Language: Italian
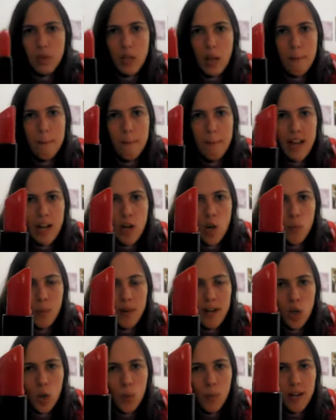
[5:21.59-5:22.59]
bello
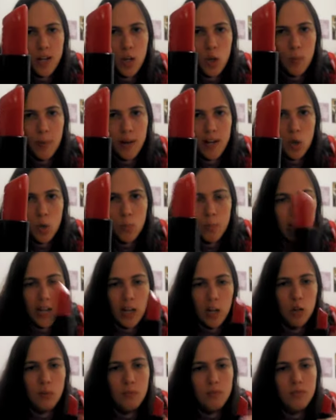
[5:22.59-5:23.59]
bello bello bello
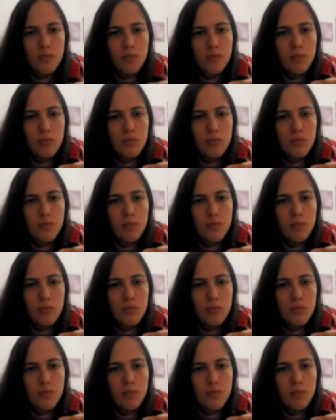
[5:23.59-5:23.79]
bello,